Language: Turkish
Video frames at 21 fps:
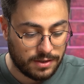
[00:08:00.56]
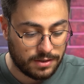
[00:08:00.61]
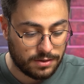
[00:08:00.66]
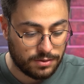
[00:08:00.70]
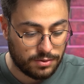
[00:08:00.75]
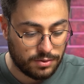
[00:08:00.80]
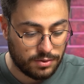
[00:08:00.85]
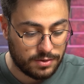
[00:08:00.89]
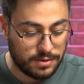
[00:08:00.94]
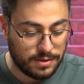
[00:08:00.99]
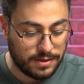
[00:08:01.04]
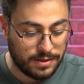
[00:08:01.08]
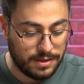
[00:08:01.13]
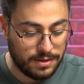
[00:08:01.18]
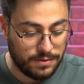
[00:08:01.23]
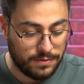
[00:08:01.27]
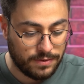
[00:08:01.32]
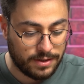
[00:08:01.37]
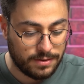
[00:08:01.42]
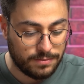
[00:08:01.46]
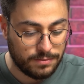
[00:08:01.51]
Arıta
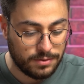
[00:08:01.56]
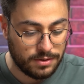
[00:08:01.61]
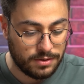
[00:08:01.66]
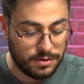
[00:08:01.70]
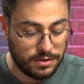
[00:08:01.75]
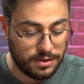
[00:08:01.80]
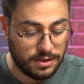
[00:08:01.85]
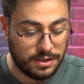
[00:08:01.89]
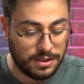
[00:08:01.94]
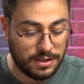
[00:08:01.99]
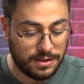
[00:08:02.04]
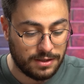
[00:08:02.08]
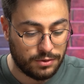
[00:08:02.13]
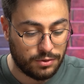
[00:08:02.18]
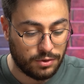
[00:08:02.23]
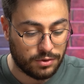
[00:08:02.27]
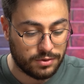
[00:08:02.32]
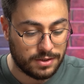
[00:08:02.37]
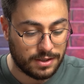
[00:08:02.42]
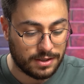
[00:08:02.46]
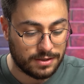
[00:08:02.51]
özelliği var mı? 2 ile
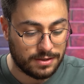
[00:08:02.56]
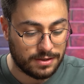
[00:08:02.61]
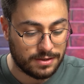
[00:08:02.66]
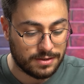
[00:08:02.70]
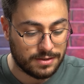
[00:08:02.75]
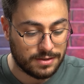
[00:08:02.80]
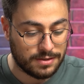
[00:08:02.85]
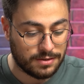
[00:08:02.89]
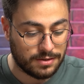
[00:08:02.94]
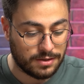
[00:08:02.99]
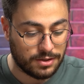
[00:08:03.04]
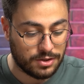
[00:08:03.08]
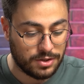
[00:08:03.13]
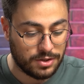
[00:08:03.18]
4 saat arasında